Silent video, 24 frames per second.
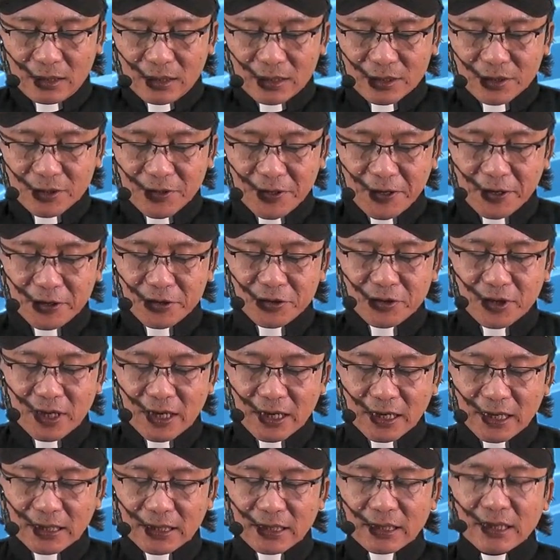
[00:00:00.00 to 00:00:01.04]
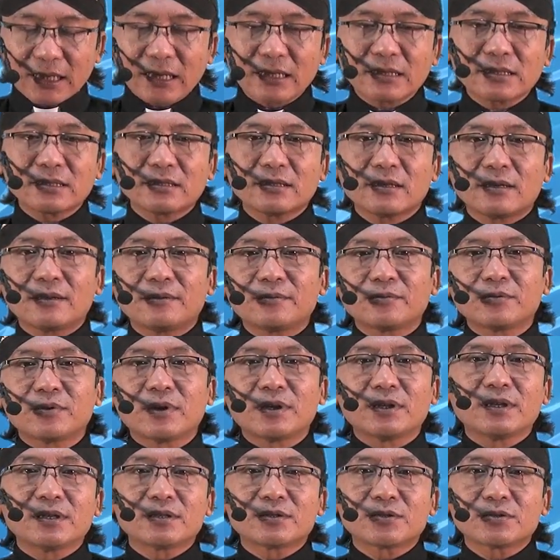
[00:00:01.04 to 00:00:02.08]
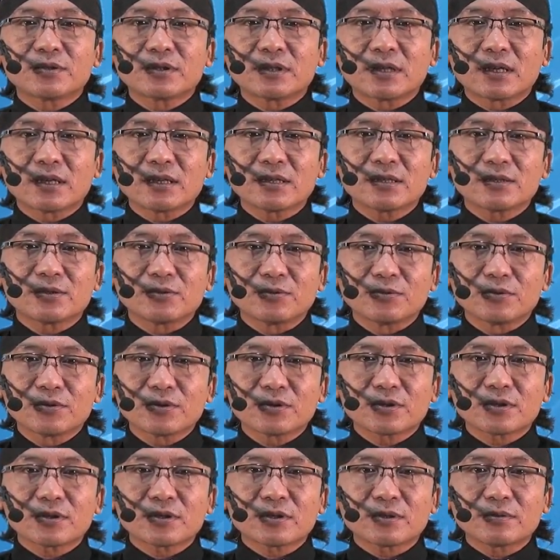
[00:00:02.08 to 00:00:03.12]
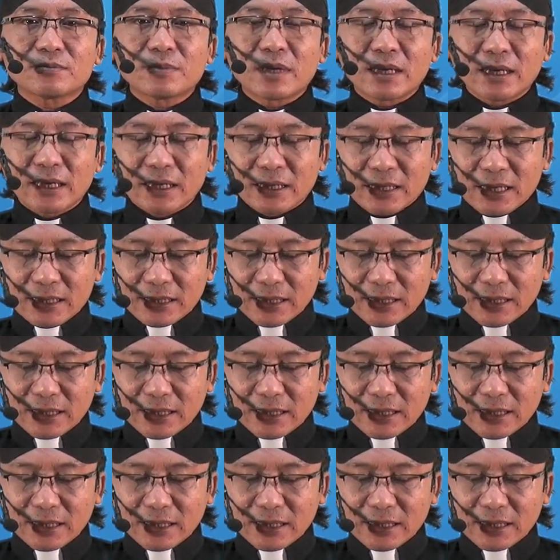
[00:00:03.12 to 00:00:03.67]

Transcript: Saudara-saudara yang terkasih dalam Tuhan Yesus Kristus, mari kita